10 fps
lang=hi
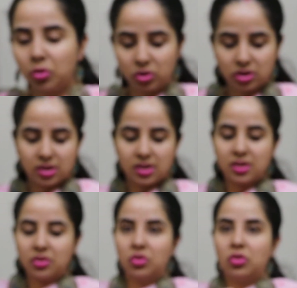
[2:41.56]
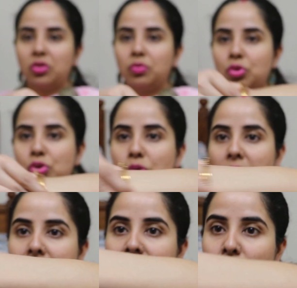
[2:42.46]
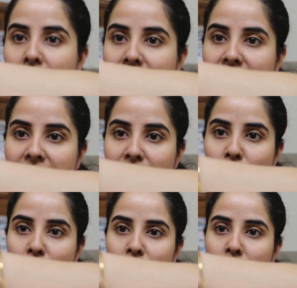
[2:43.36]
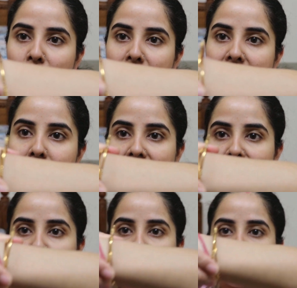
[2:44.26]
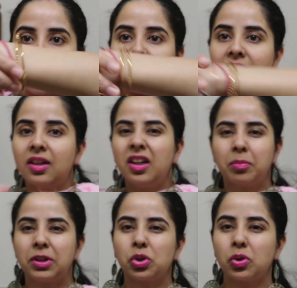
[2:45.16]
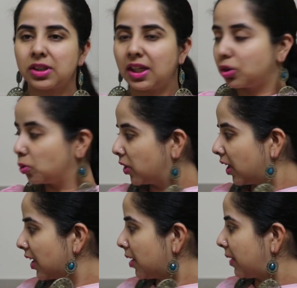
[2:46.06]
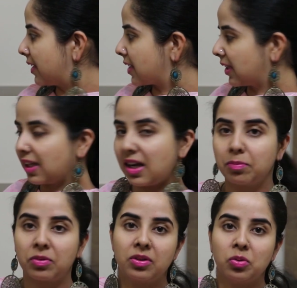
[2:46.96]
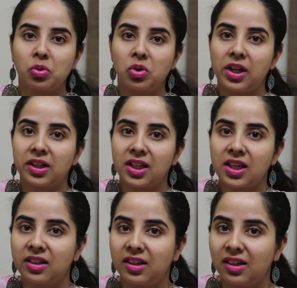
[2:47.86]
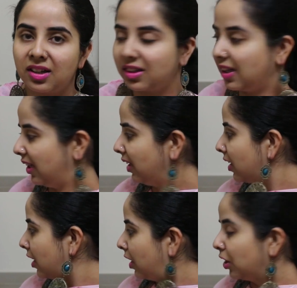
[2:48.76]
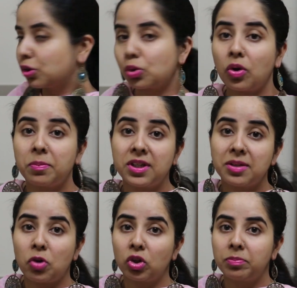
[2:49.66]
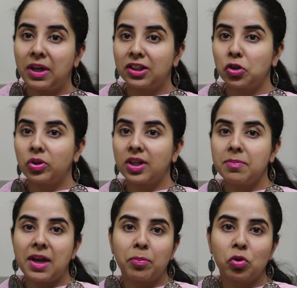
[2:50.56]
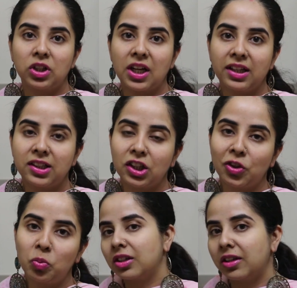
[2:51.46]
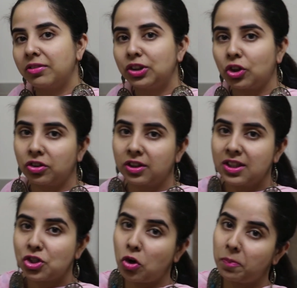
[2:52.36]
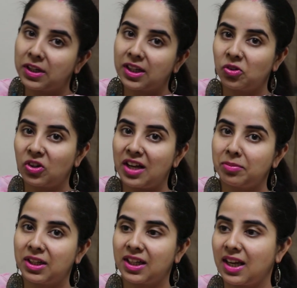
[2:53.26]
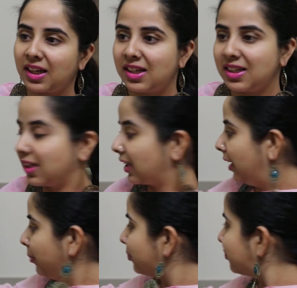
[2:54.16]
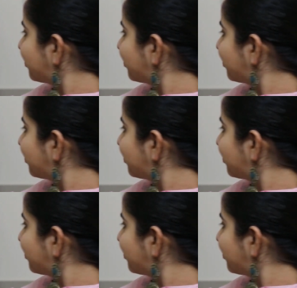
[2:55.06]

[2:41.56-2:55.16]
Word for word: थोड़ी सी और वो जो करवा चौथ वाली थी वो दो मैंने पहनी हुई है बच्चों के साथ चूड़ियाँ नहीं पहन सकते आप उनको लगने का डर लगता है सो so, अभी बहुत बातें हो गई मैं आपको दिखा देती हूँ करवा चौथ की शॉपिंग के दौरान मैंने क्या क्या लिया था